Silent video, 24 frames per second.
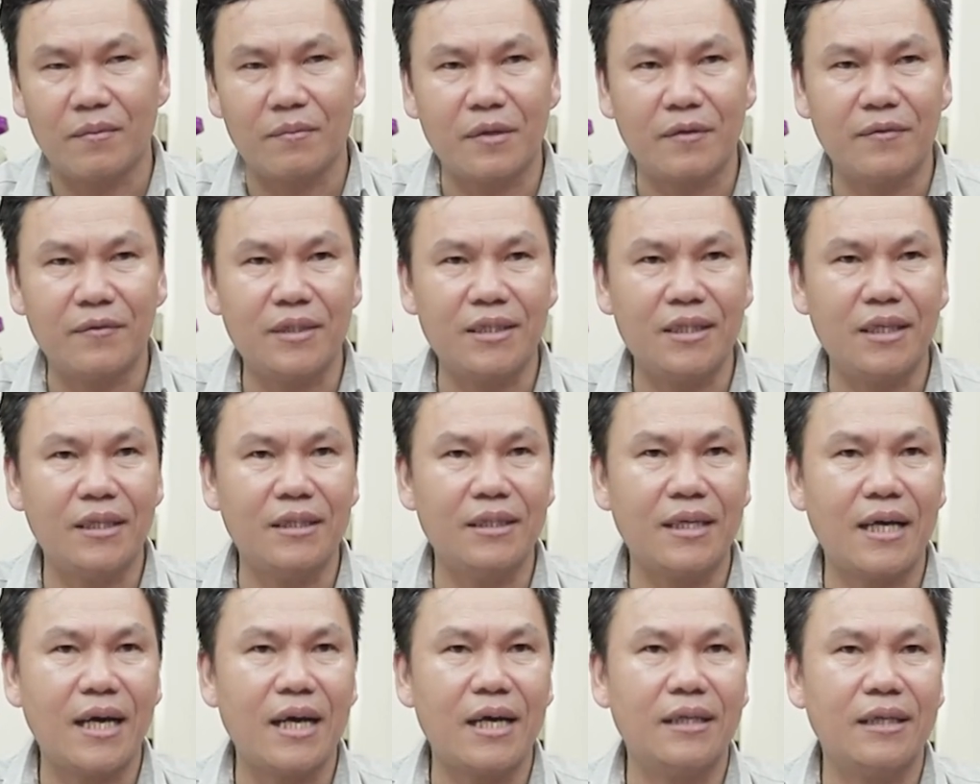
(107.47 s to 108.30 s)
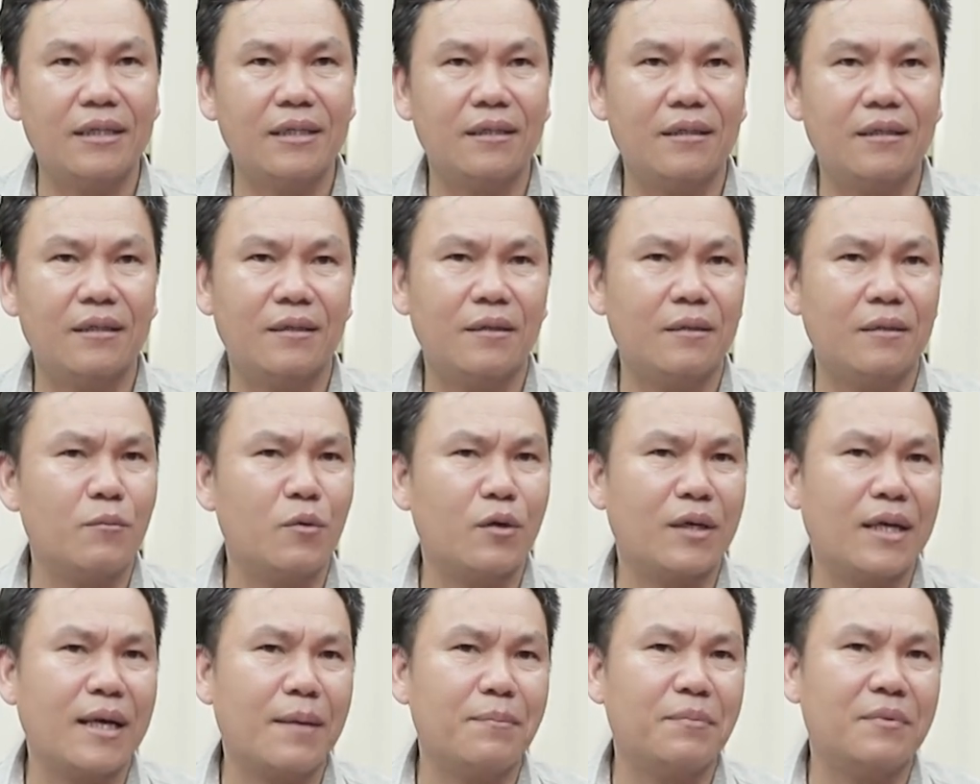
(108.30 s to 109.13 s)
mà vẫn sinh ra hai
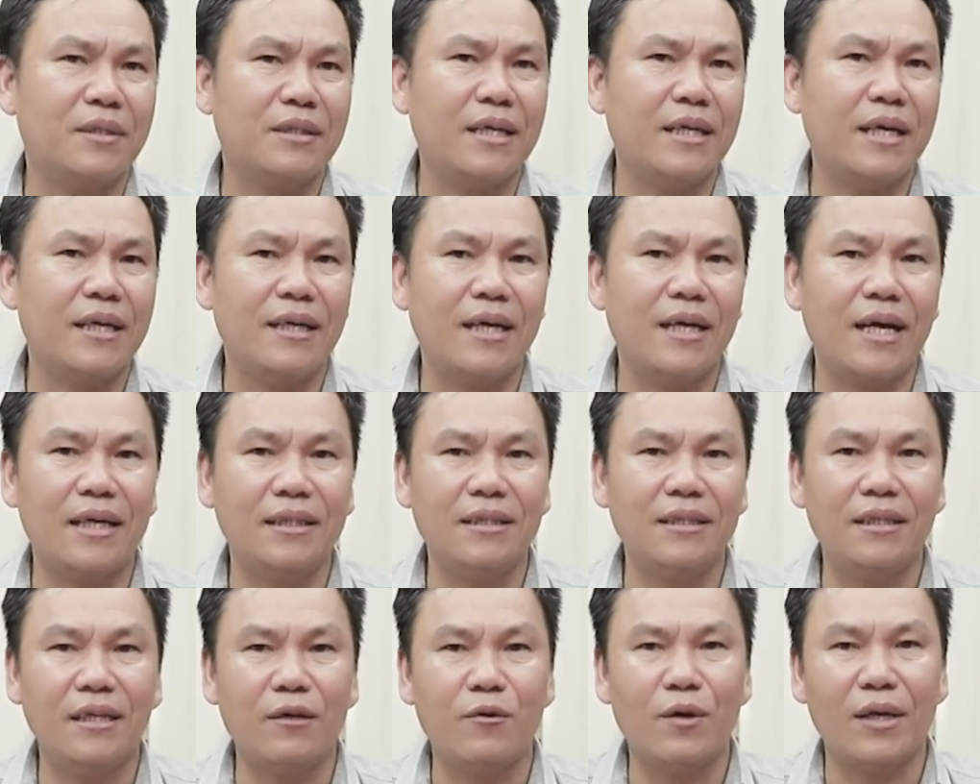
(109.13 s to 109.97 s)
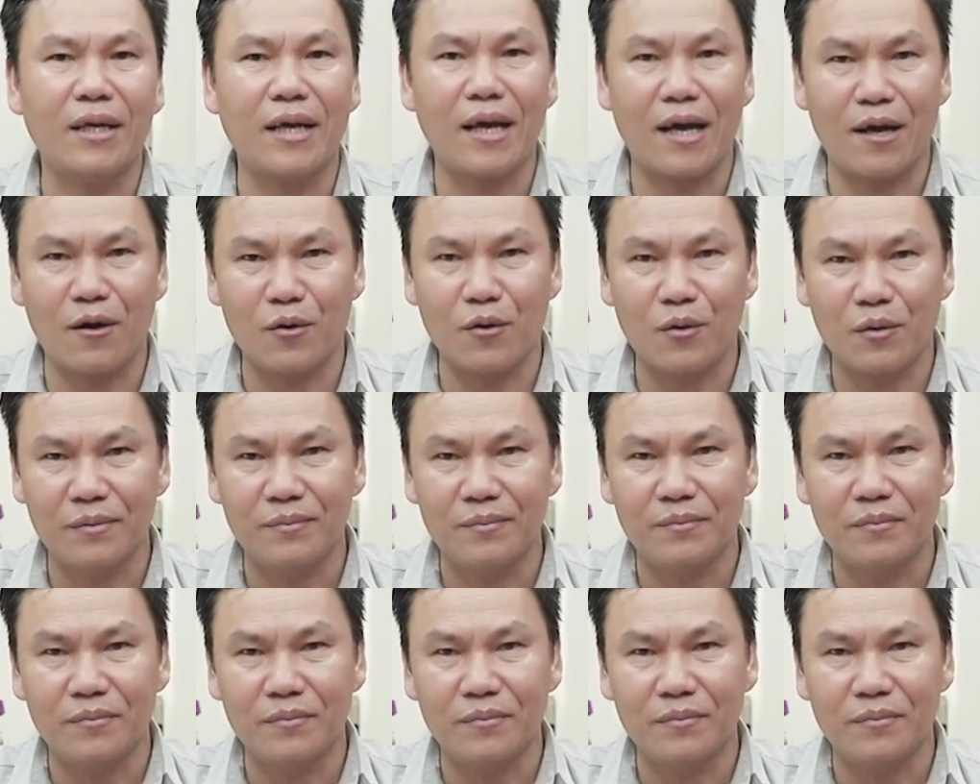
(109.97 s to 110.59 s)
một cặp trai gái rất là hoàn hảo.